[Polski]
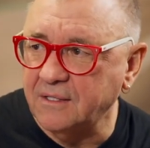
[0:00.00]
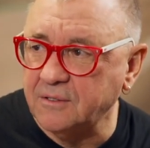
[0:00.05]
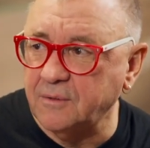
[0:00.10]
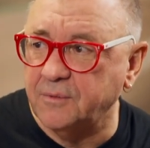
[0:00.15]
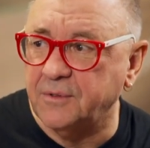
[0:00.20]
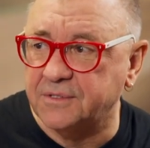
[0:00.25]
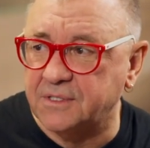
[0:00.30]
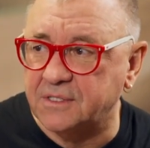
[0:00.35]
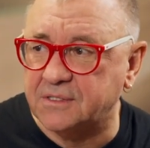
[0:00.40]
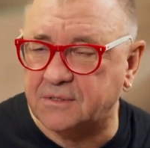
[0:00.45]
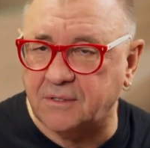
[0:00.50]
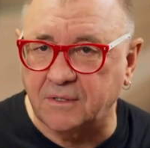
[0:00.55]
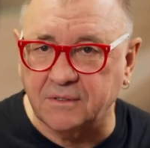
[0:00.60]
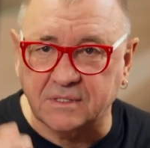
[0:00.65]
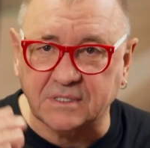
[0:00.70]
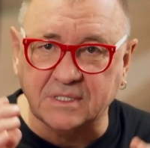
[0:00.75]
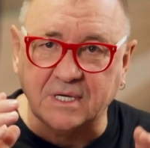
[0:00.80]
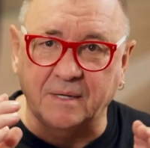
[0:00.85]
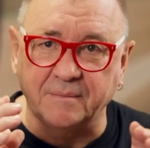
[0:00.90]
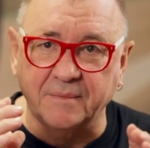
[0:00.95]
To było, że
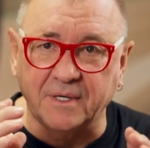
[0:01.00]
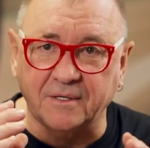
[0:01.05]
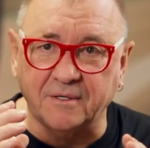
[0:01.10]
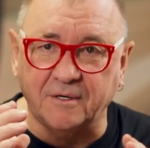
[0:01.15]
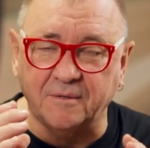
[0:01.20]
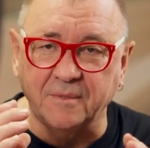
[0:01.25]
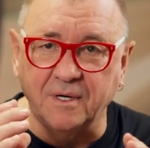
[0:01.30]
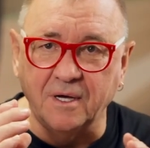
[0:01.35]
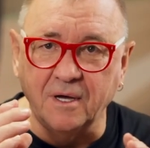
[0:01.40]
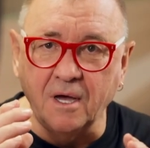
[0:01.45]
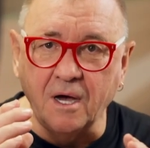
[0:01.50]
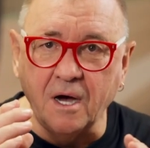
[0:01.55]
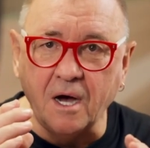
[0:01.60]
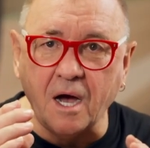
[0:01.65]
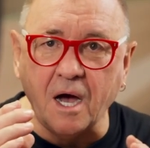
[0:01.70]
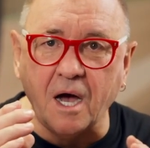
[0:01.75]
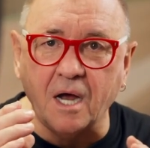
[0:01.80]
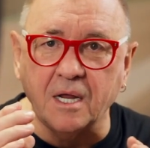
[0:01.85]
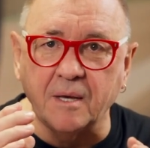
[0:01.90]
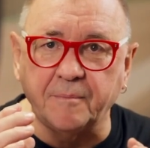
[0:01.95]
stoisz z kamerą,
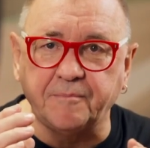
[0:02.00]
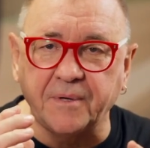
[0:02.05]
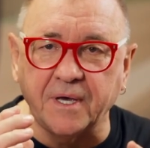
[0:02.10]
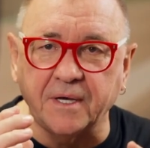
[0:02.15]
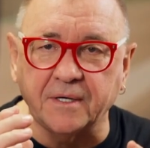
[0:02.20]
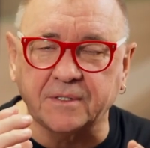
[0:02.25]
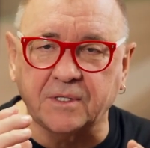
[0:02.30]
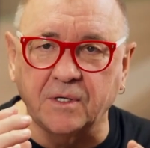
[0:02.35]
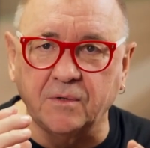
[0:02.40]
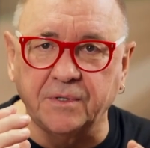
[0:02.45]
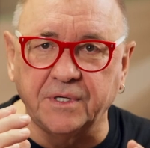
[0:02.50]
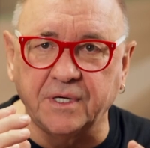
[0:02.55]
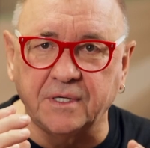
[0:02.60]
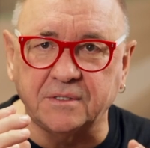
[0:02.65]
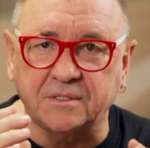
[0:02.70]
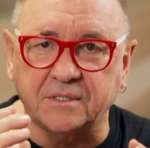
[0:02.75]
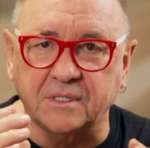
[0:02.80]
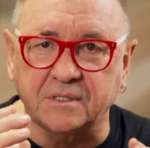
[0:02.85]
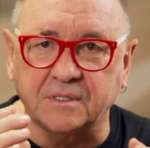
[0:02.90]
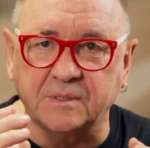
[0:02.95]
ale piękne
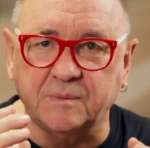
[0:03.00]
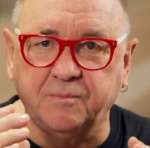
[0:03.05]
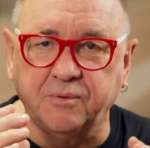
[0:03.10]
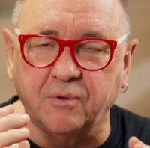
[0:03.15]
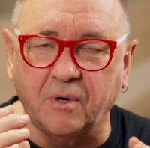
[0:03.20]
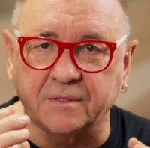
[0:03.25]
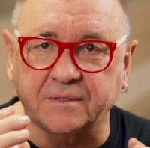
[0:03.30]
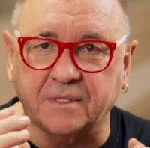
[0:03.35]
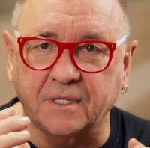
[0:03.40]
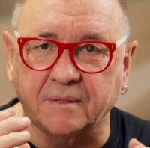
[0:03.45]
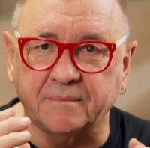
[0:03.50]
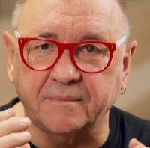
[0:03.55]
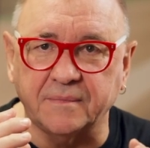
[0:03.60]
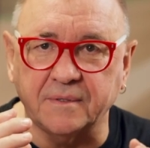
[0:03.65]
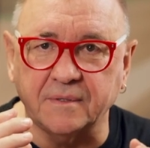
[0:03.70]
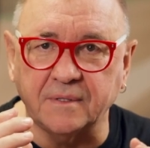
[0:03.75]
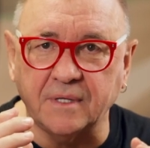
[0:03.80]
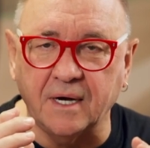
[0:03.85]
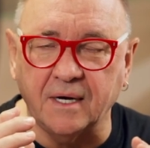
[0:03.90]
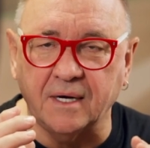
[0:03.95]
ujęcie z błotem.